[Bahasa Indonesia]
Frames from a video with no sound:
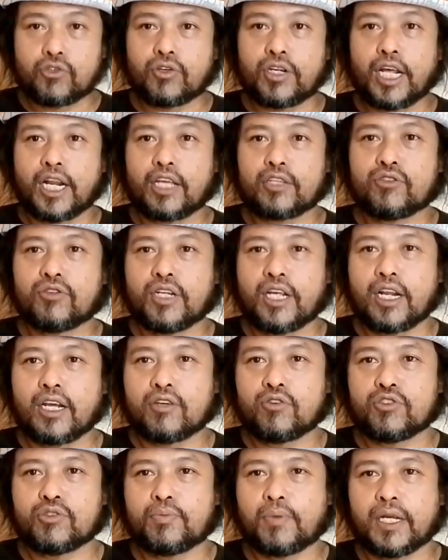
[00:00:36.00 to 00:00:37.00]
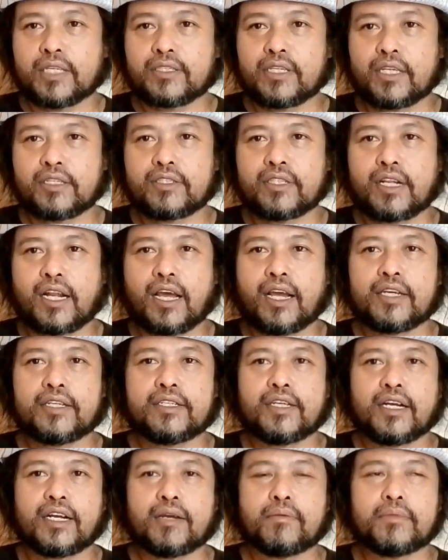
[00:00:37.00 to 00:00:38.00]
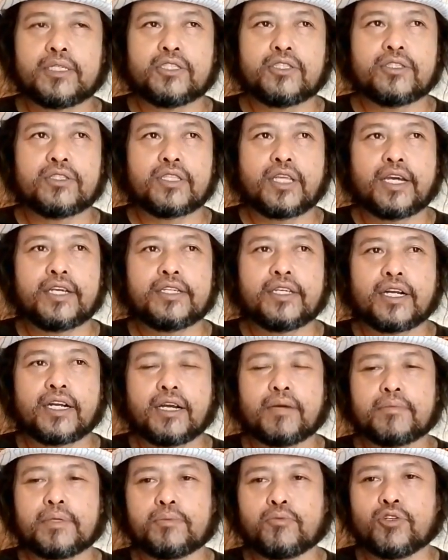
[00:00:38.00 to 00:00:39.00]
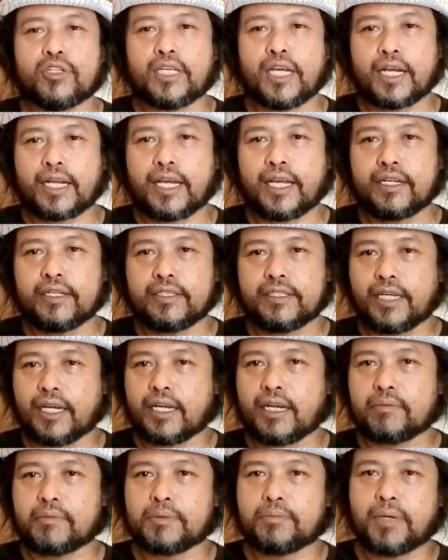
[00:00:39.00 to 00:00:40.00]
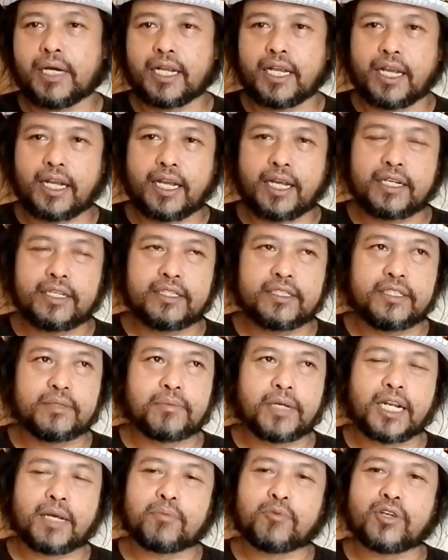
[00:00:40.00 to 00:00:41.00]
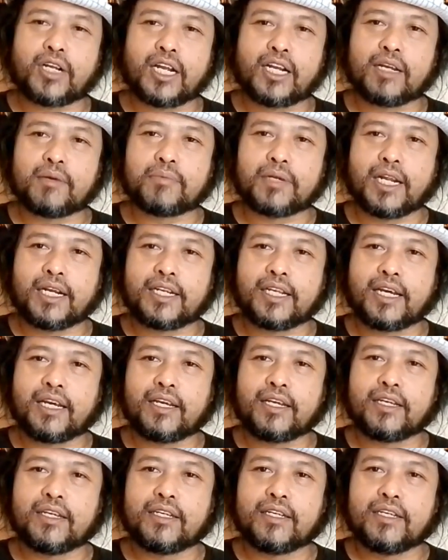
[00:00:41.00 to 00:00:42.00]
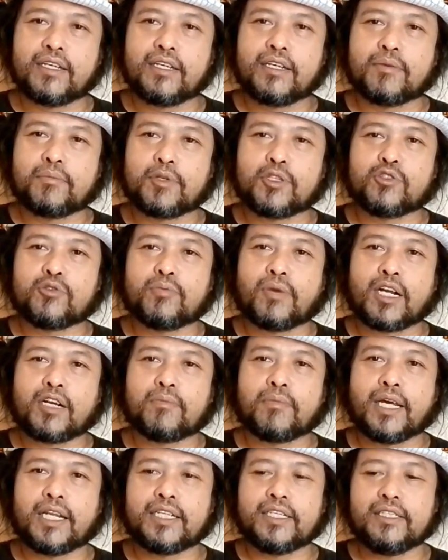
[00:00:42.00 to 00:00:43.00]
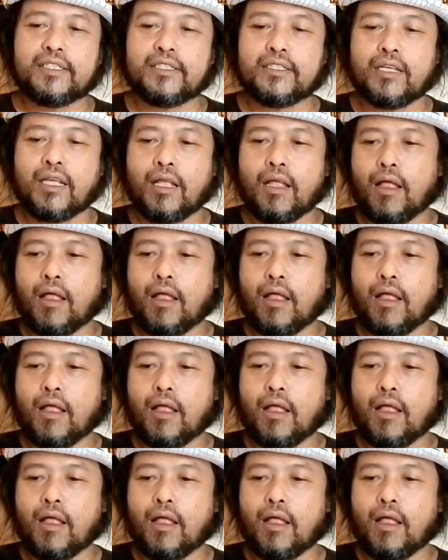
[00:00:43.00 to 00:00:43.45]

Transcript: Saudara-saudaraku sebangsa setanah air yang kami cintai, yang kami muliakan, yang kami banggakan dimanapun Anda berada, berjumpa kembali